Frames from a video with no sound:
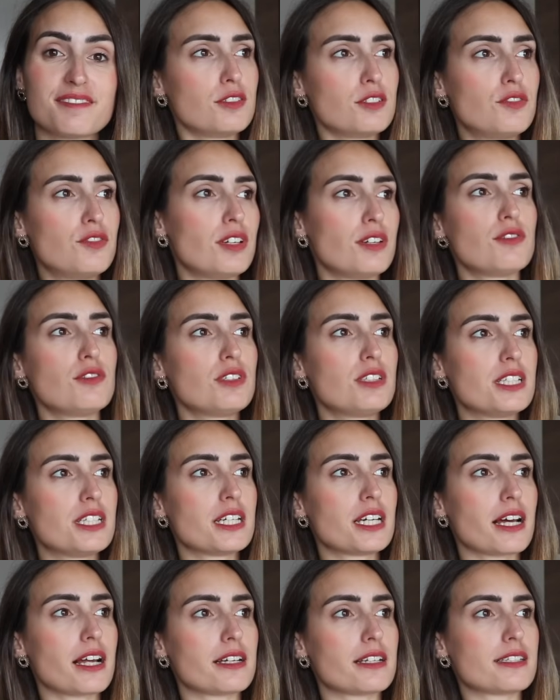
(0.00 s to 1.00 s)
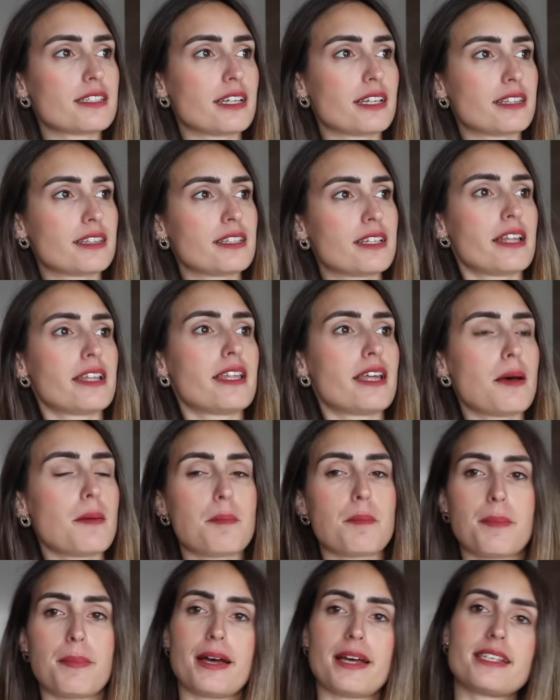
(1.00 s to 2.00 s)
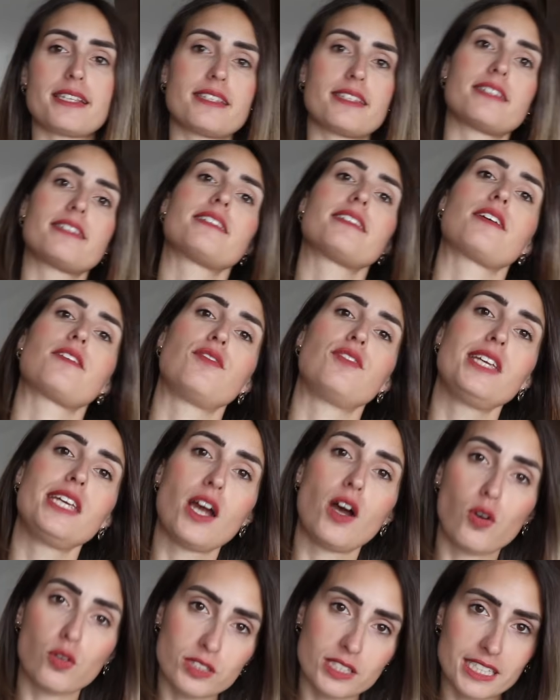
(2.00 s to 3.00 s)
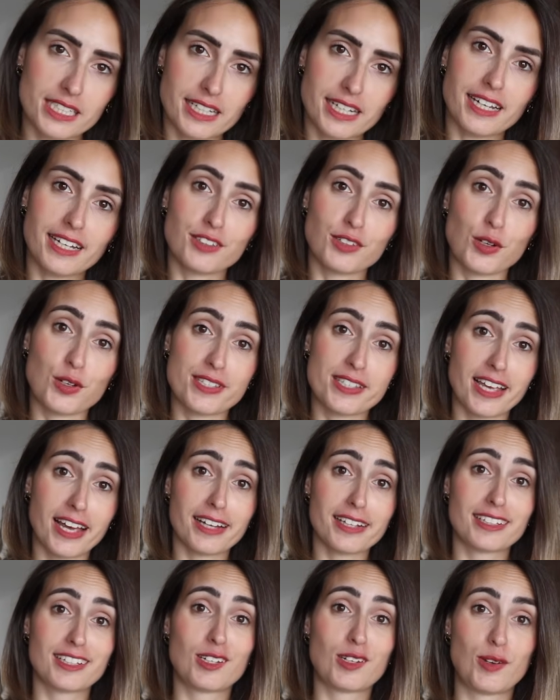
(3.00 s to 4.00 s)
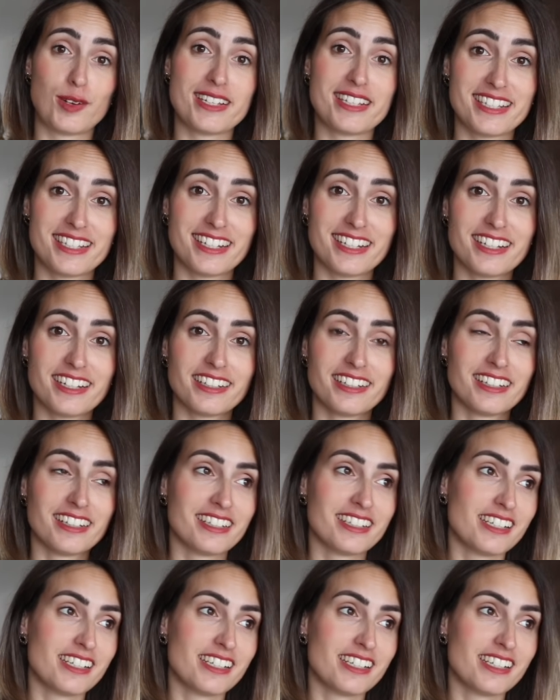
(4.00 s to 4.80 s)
Vous devez vous dire, cette nana passe sa vie entière dans sa cuisine.